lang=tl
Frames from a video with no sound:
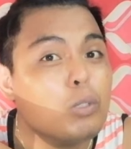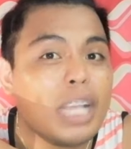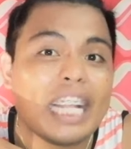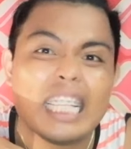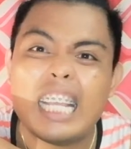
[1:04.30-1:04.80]
po
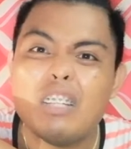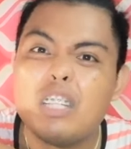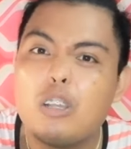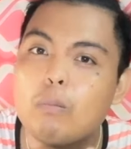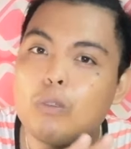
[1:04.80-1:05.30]
yata
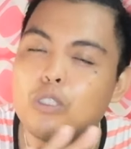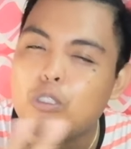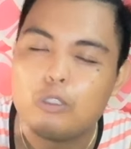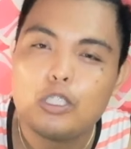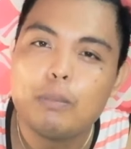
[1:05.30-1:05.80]
Hindi ko po
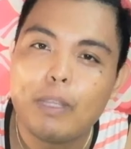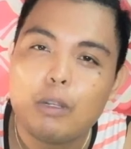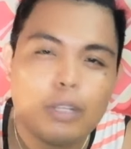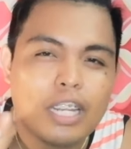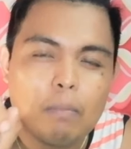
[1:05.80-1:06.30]
sure. Pero
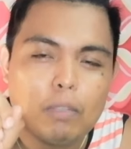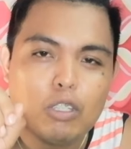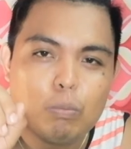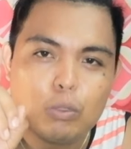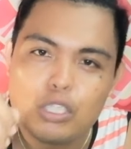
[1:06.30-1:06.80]
hanapin
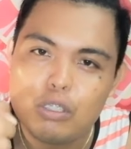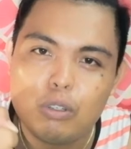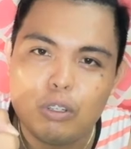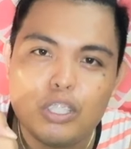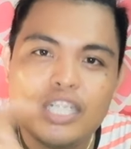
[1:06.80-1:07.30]
niyo po siya
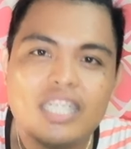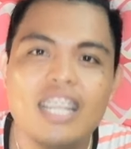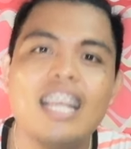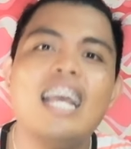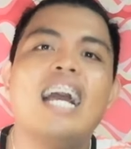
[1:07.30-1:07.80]
doon.
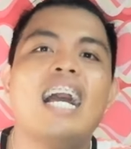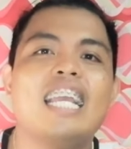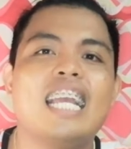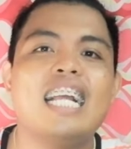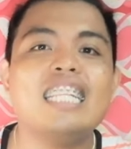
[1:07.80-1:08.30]

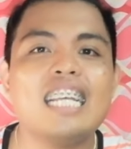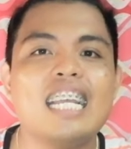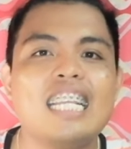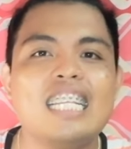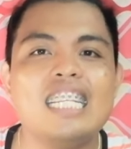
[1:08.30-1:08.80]
Ayan,
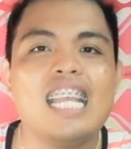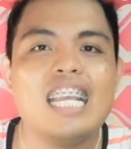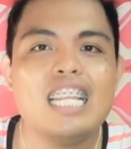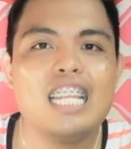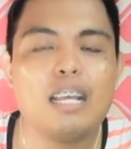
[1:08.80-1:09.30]
kay
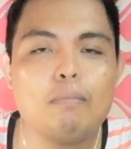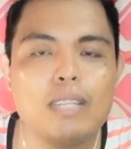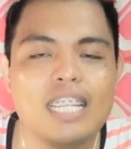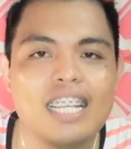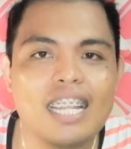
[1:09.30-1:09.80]

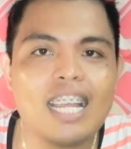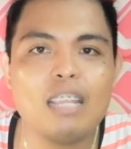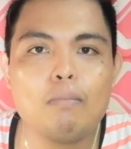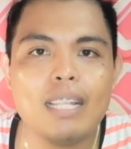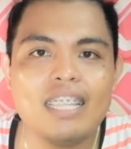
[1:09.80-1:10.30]
Lovely Garay
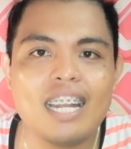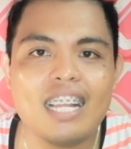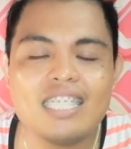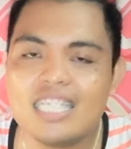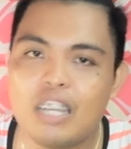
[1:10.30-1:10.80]

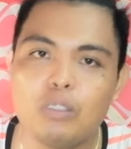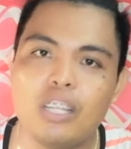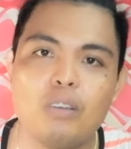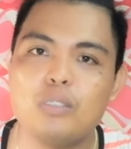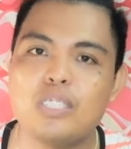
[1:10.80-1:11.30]
Bandrang. Shout
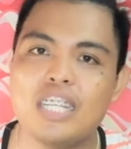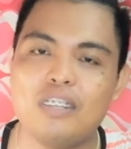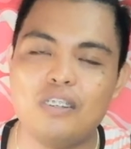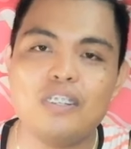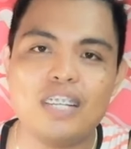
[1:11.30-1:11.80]
out
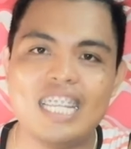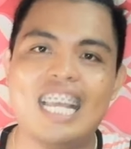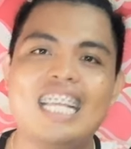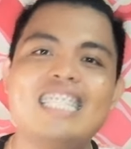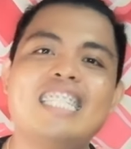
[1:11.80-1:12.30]
sa'yo.
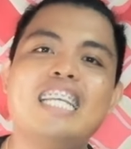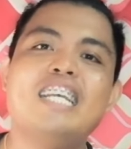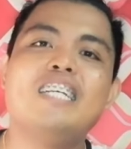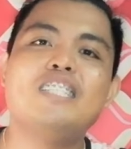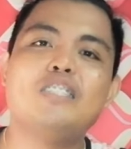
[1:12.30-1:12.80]
Ayan.
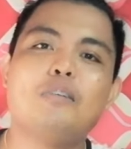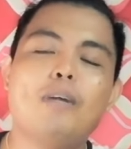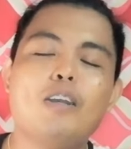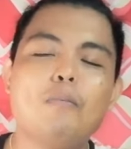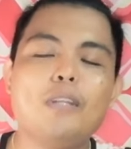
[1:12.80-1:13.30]
So,
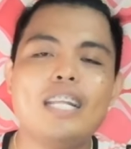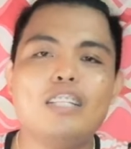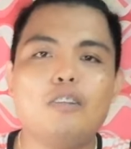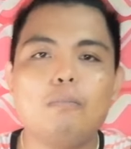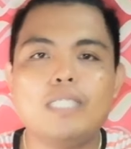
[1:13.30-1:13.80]
bago po
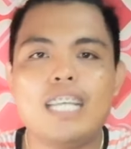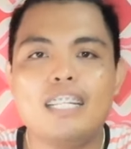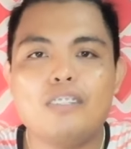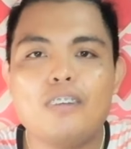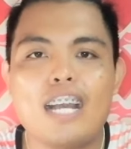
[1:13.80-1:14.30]
natin
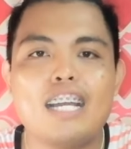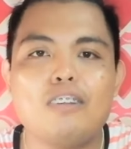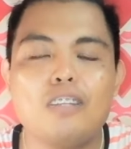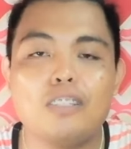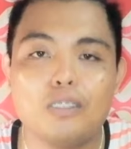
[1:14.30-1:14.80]
umpisahan tong
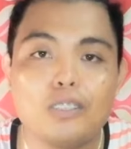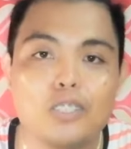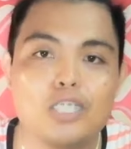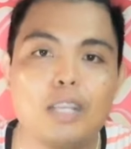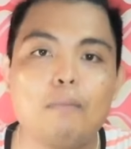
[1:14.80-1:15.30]
araw na to, so,
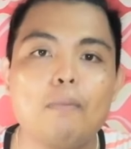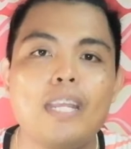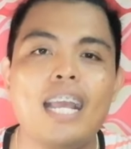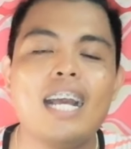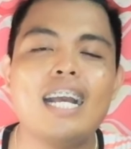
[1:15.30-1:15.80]

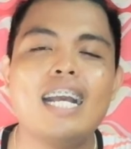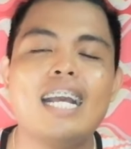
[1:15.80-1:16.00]
syempre, ang